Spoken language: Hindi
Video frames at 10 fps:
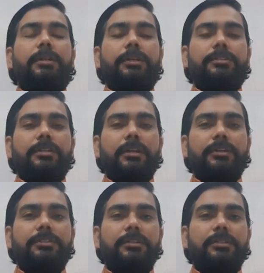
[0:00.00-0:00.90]
धनिष्ठा
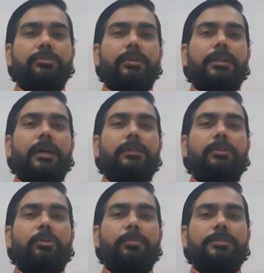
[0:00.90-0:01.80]
नक्षत्र जो कि रात
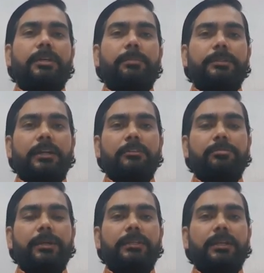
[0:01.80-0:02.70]
नौ बजकर पचास
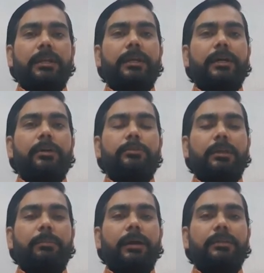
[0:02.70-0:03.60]
मिनट तक रहेगा
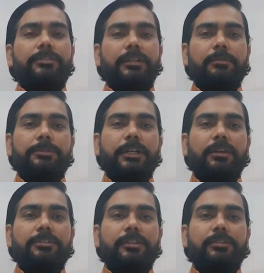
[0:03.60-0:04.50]
उसके बाद शतभिषा
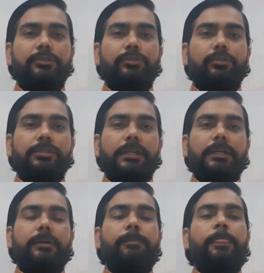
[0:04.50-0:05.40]
नक्षत्र शुरू हो
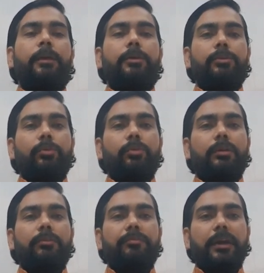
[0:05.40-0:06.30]
जाएगा
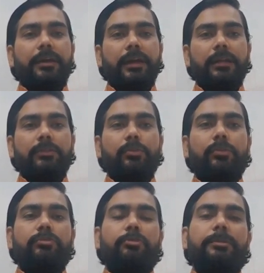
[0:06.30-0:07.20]
योग व्याघ्यात
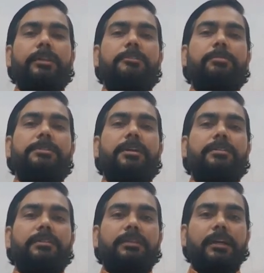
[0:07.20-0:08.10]
योग सुबह दस बजकर
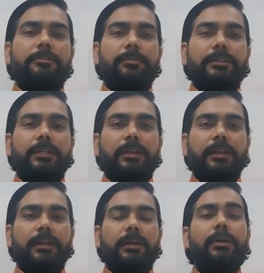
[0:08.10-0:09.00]
सत्ताईस मिनट तक
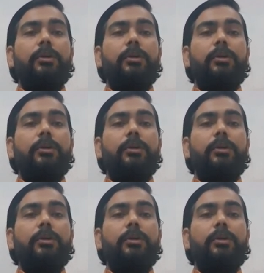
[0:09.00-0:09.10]
रहेगा